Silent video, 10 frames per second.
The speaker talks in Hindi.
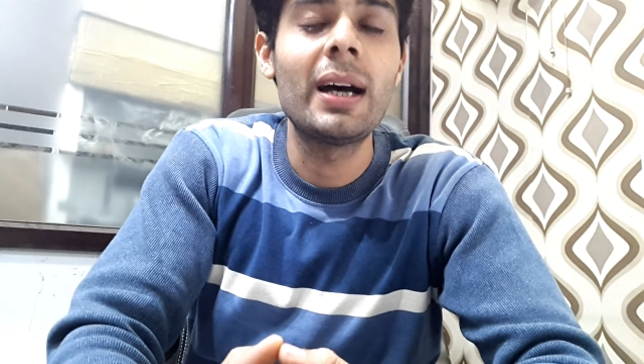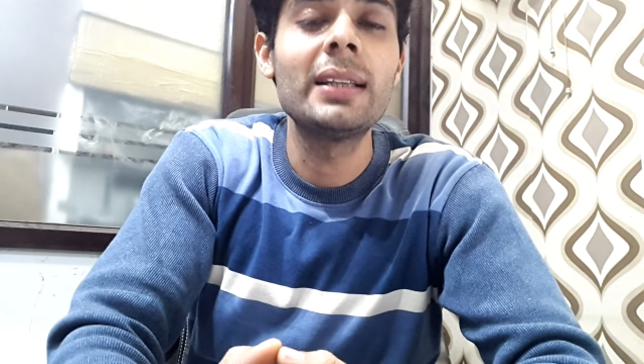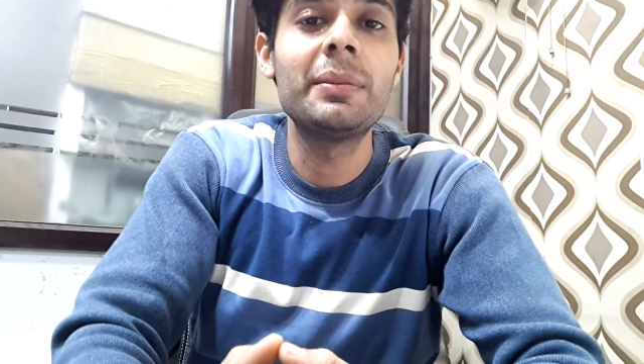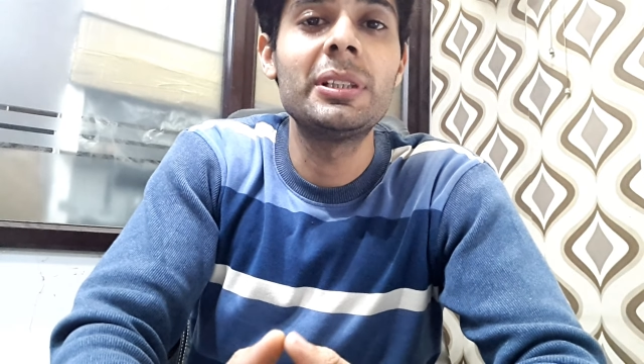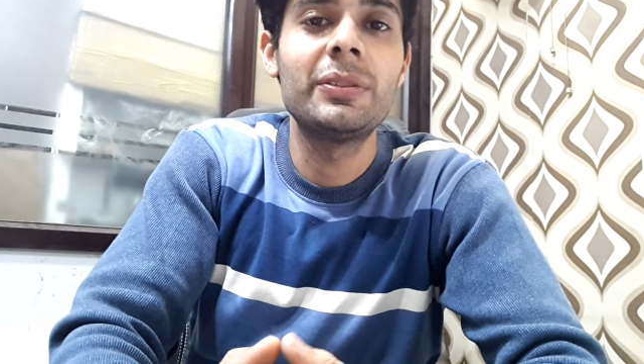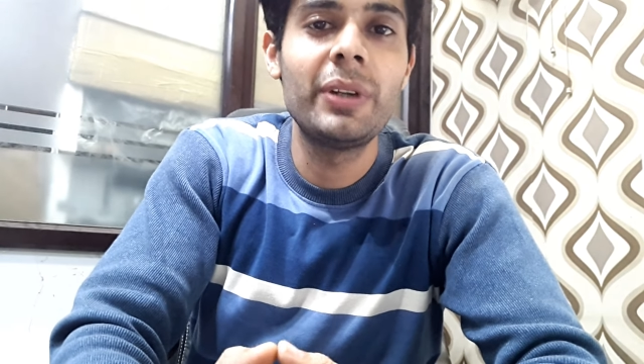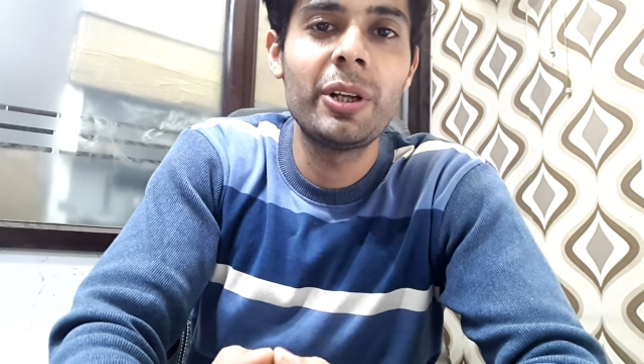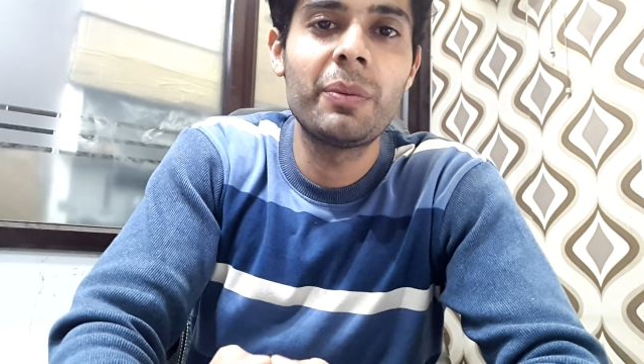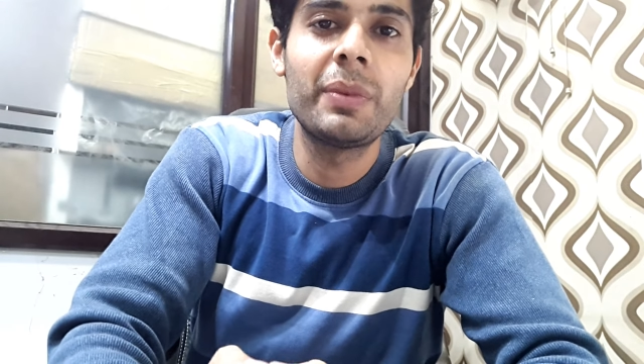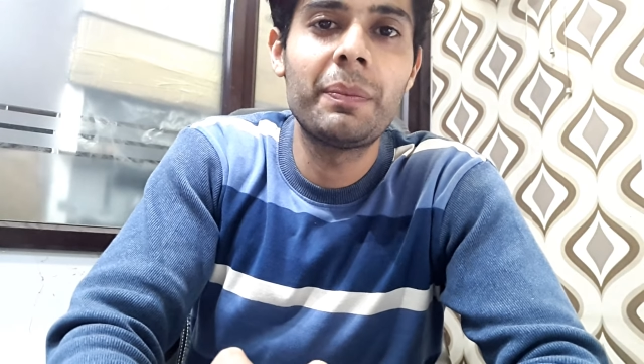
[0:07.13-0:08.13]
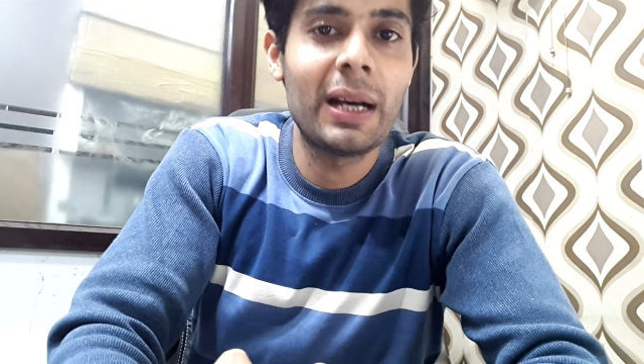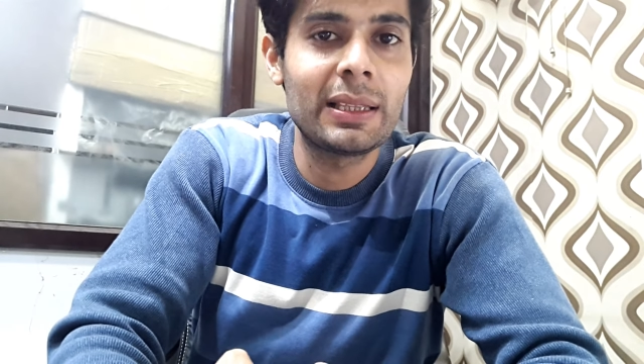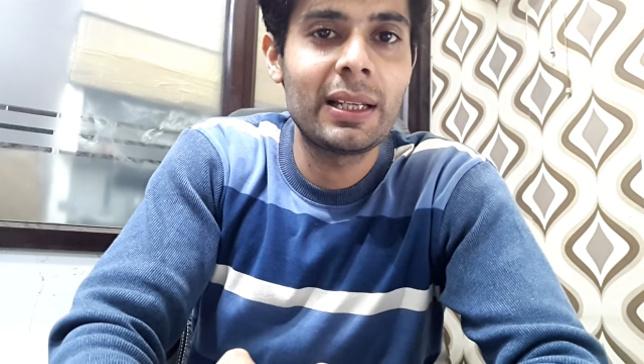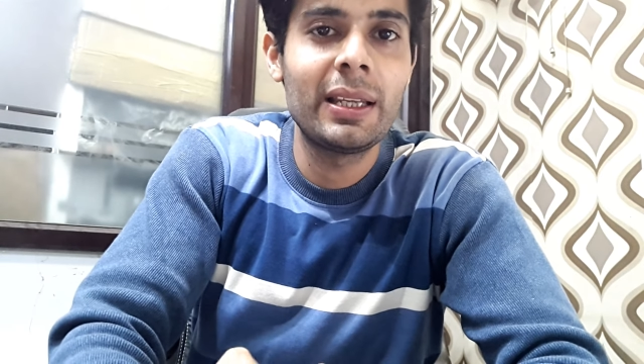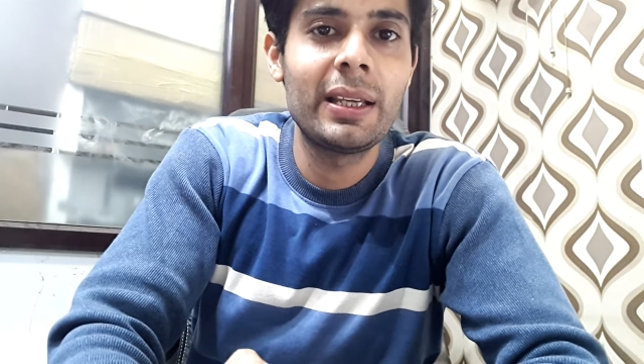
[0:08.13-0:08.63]
आज हम इस वीडियो में
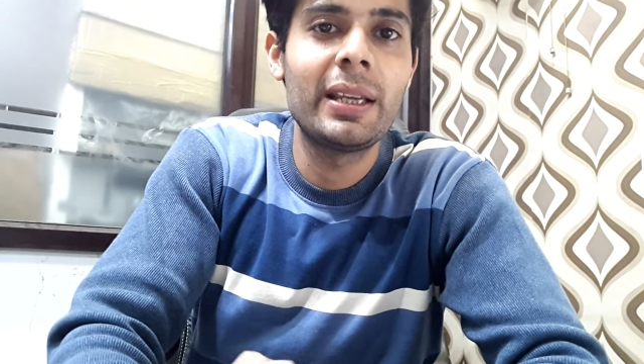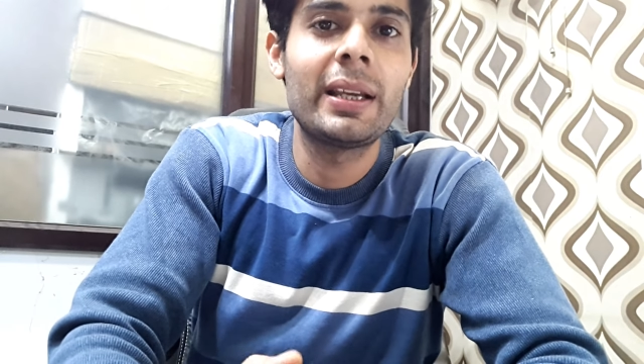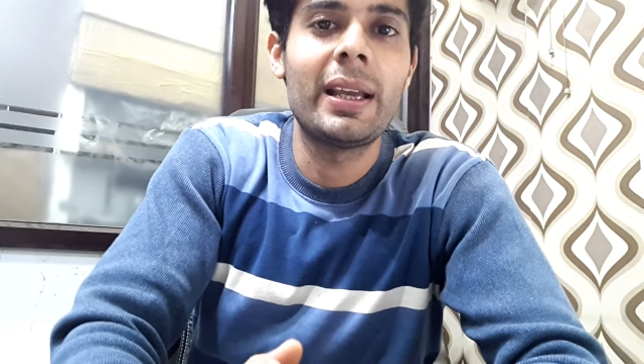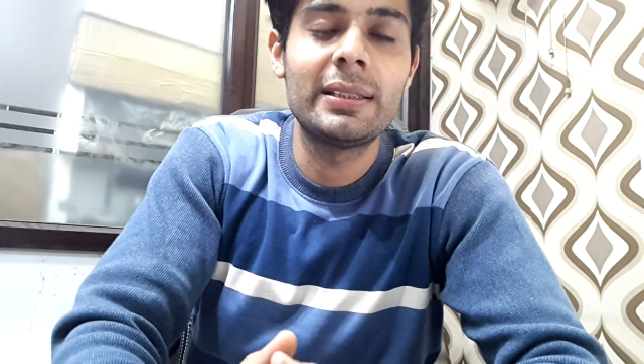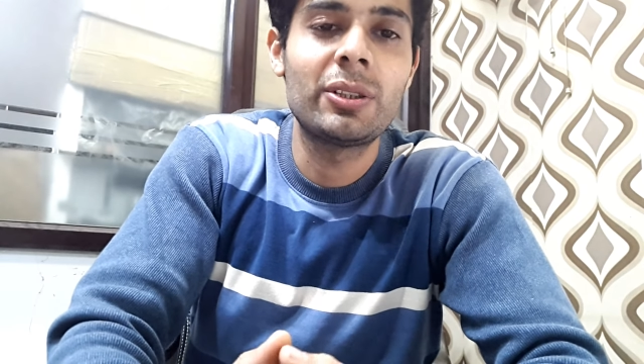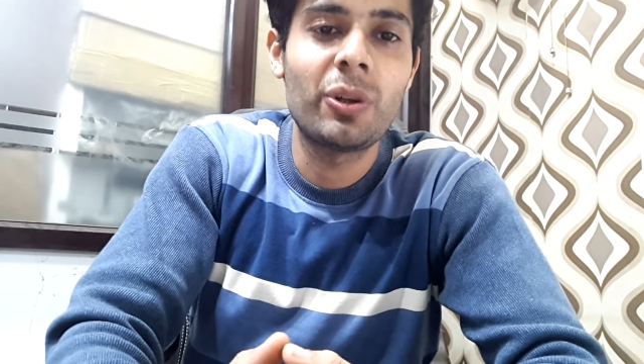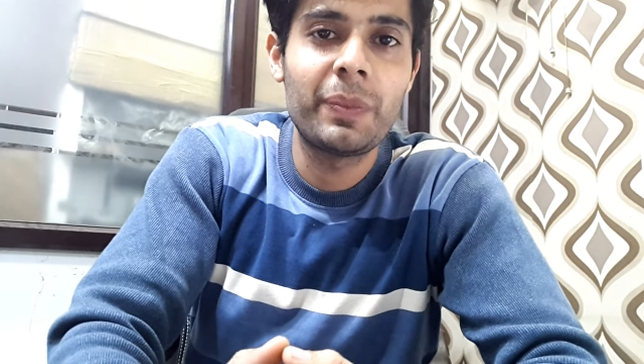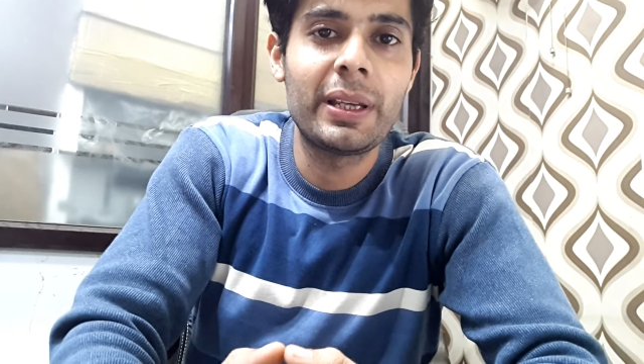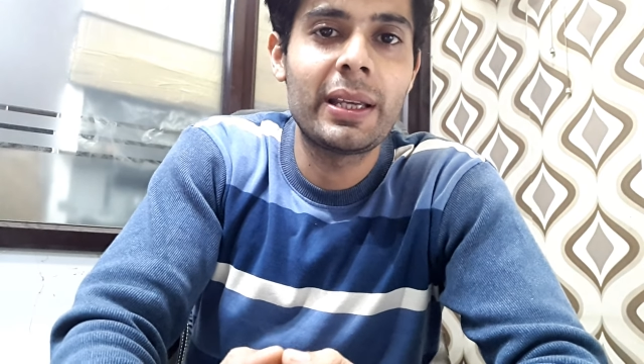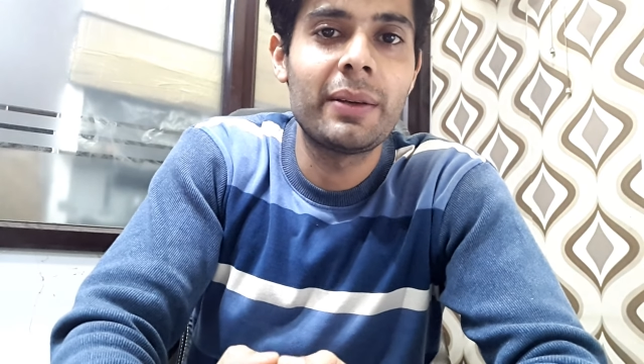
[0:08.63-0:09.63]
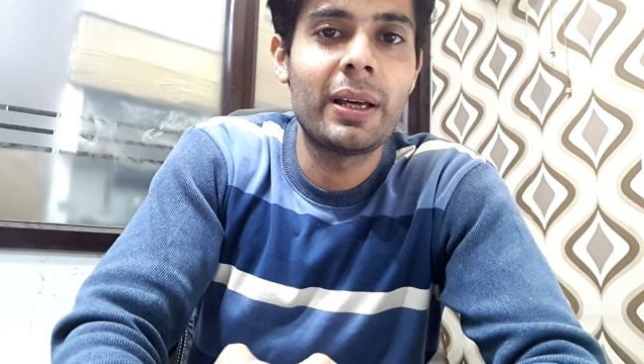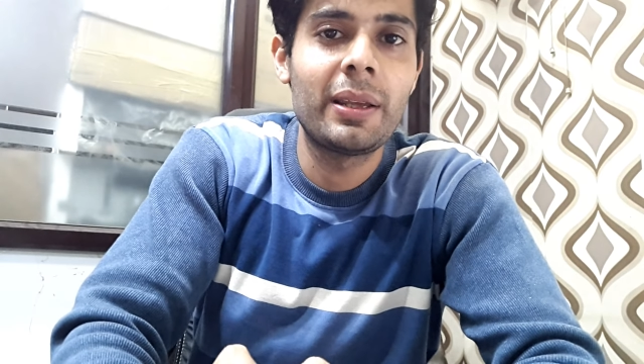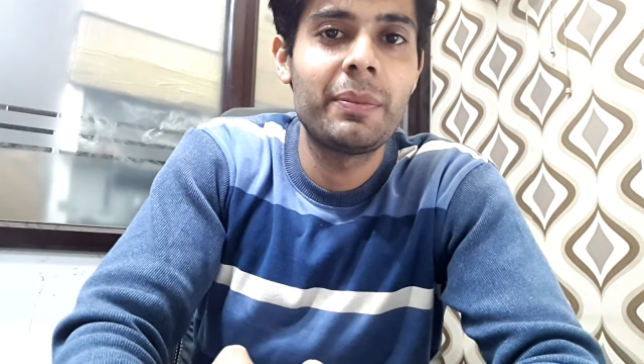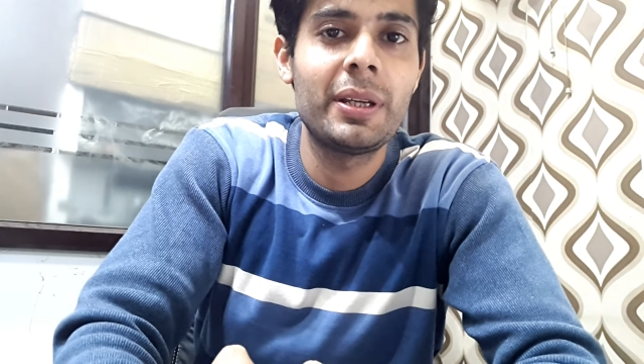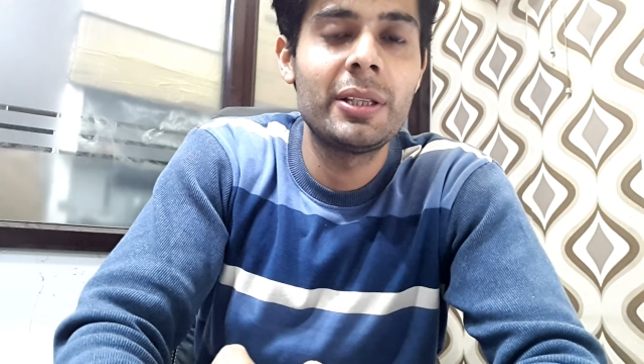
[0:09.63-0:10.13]
बात करेंगे एक ऐसे टॉपिक के
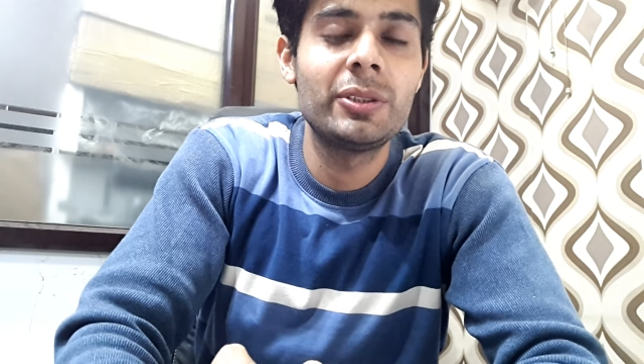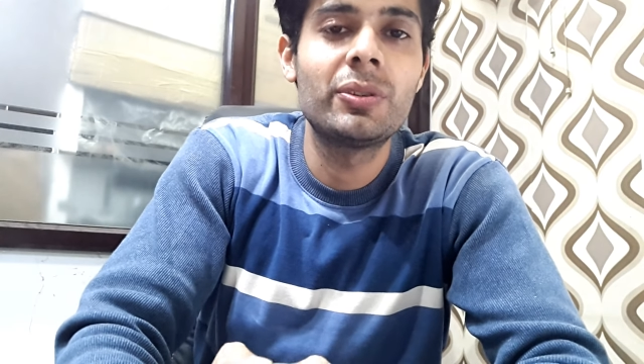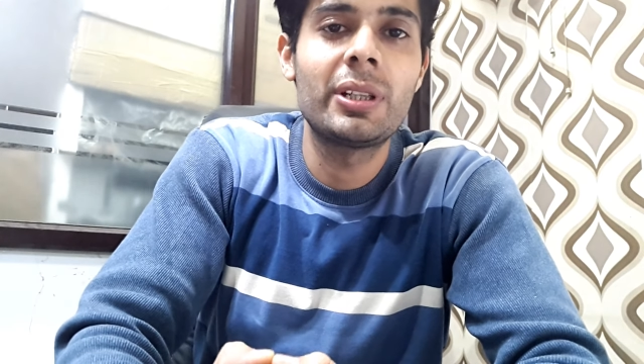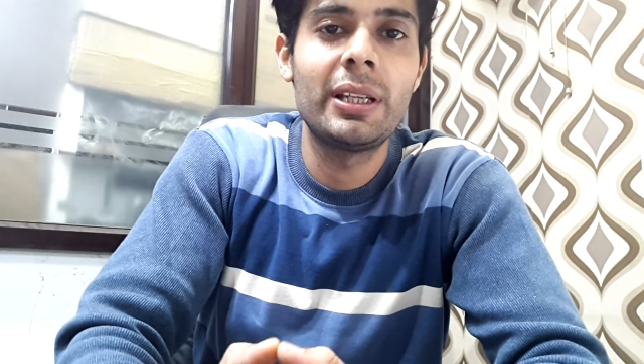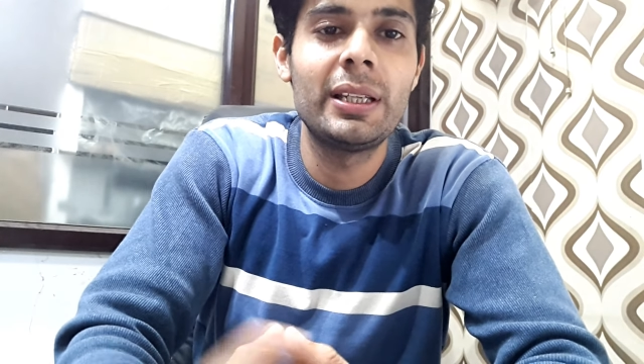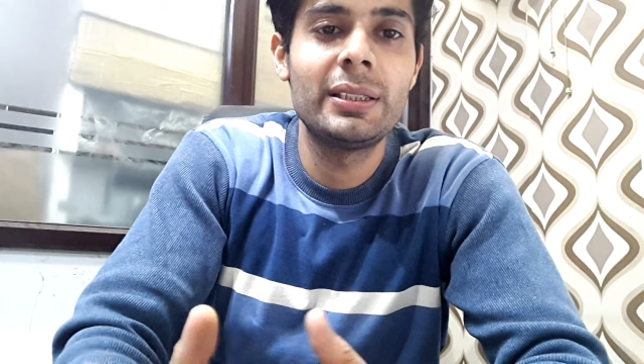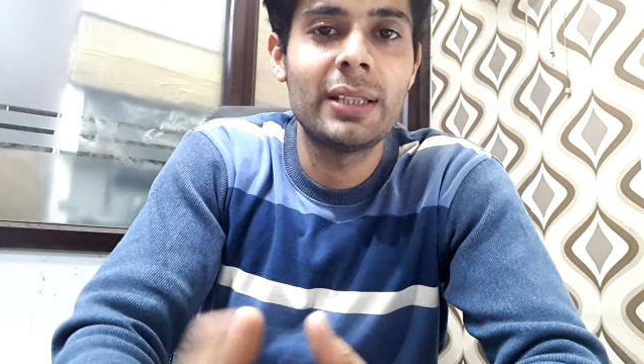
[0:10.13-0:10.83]
बारे में जो कि